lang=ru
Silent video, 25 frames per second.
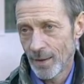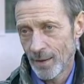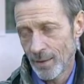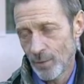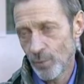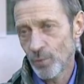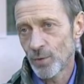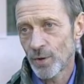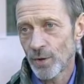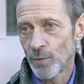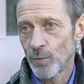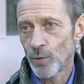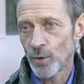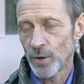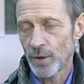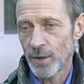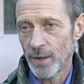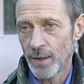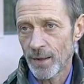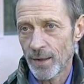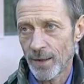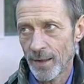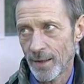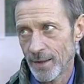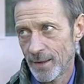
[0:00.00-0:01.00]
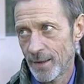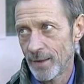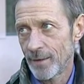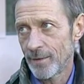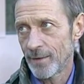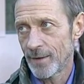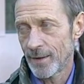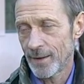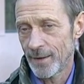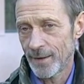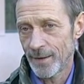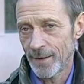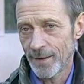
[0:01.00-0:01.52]
ну, животное
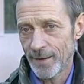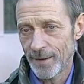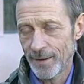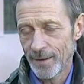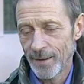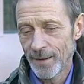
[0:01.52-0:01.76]
красивое,